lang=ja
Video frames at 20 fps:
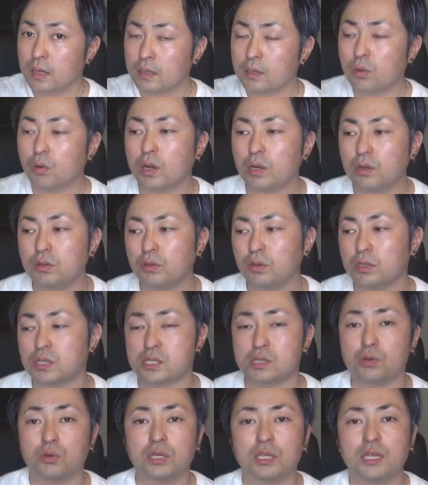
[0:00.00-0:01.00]
で、他の人たち
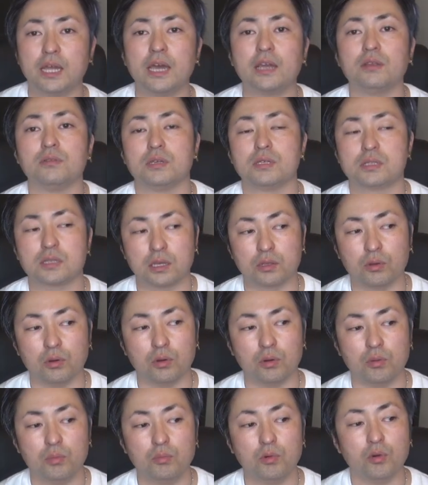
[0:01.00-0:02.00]
はすごい鍛えるんですけ
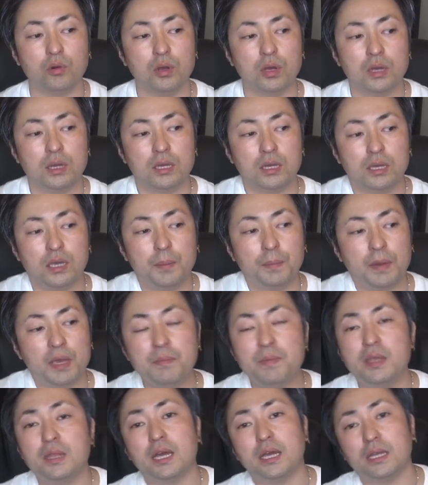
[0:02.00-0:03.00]
ど、もうやっぱ
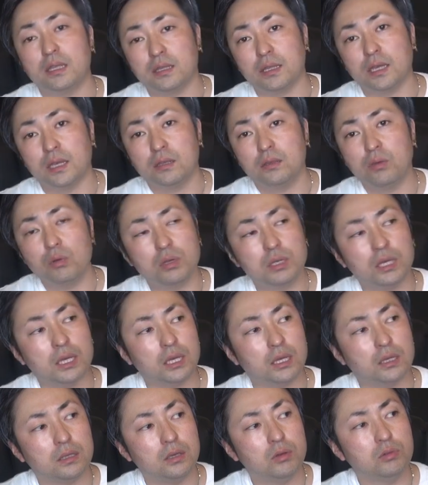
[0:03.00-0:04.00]
意味ないって。特
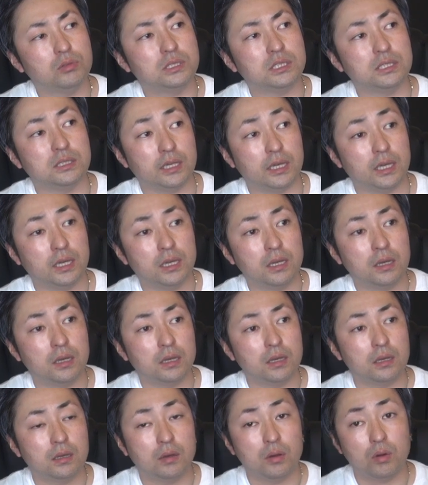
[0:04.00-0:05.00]
に日本人って
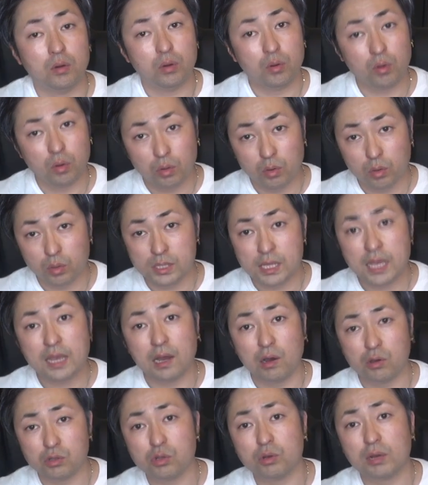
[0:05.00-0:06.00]
線
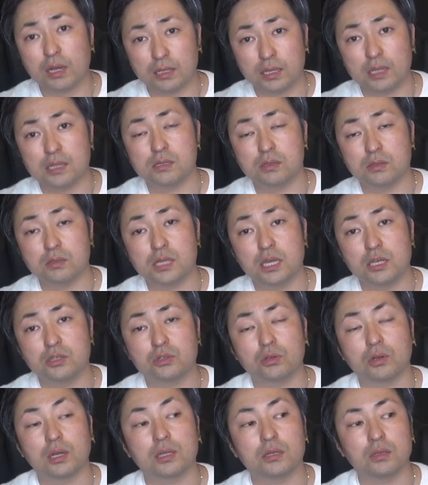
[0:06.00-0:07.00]
が細かったりする選
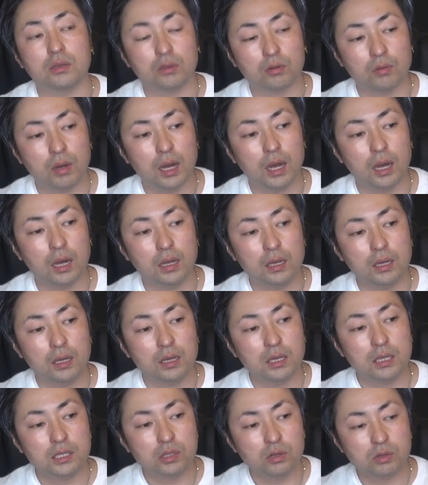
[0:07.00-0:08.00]
手とかっていうのは、
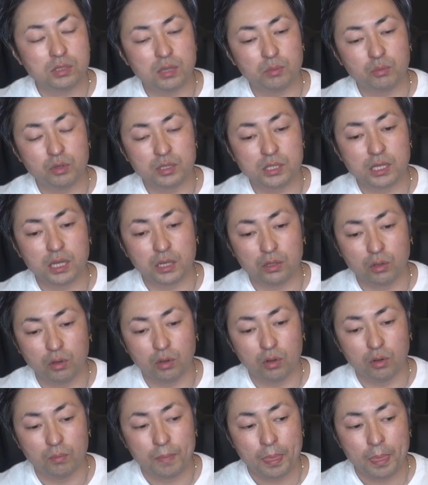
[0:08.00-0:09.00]
イチローさんも言ってたけ
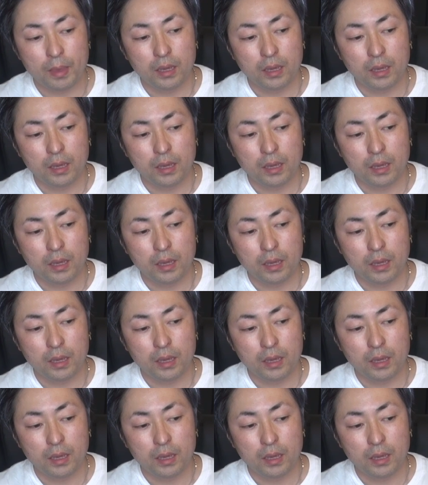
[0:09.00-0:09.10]
ど、